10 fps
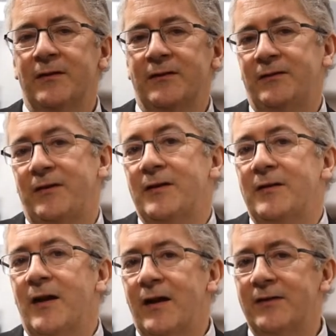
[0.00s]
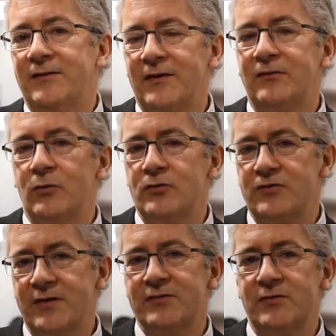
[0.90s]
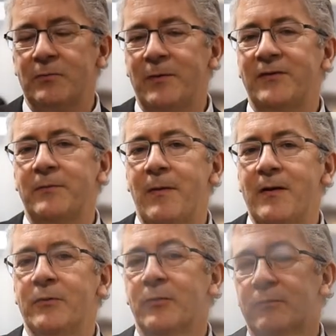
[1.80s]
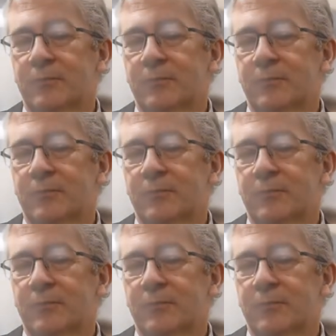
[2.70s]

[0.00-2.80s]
ce qui est un, un des axes de recherche principal de notre